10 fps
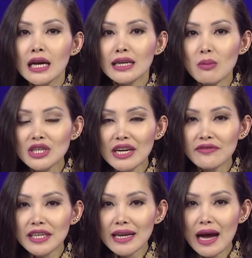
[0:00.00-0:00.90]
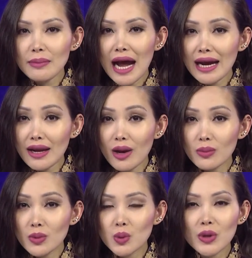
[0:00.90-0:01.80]
Cộng sản Việt Nam hài
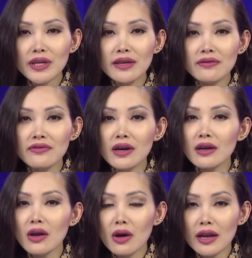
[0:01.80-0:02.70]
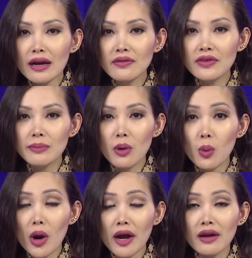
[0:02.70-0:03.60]
lòng, tuy nhiên vẫn lo lắng về mối
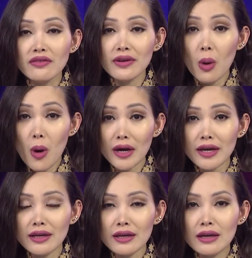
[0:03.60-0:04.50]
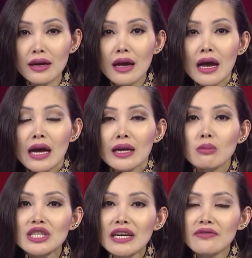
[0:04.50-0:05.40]
quan hệ với Hoa Kỳ. Cộng
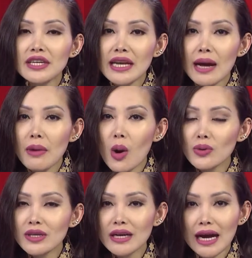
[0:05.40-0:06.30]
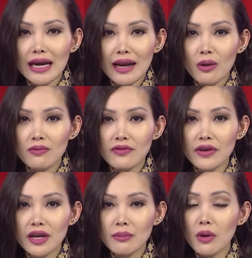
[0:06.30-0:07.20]
sản Việt Nam hầu như hài lòng
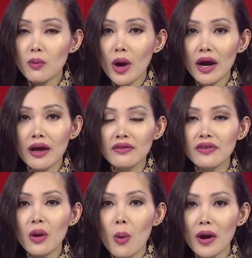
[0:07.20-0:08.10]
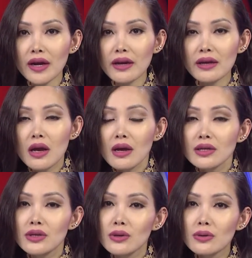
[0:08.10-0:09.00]
về mối quan hệ với Hoa Kỳ
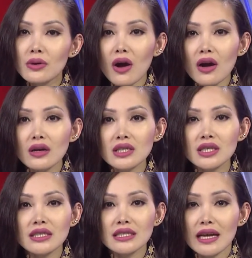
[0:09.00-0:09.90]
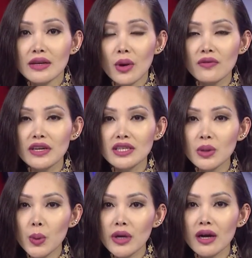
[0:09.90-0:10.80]
dù có sự thay đổi về chính
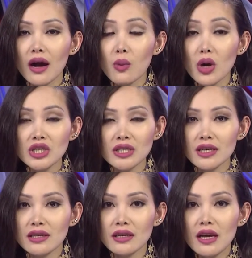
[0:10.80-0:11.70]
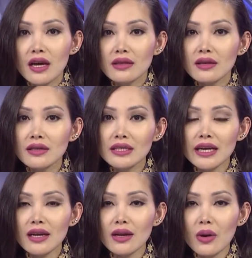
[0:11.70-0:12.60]
quyền ở Washington từng
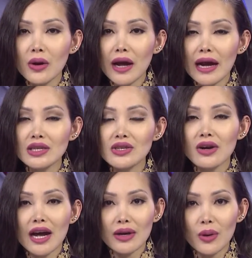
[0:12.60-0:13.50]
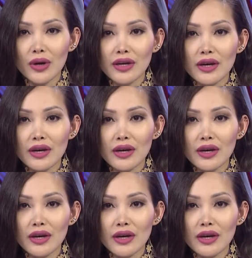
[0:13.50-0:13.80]
dấy lên lo ngại cho Hà Nội.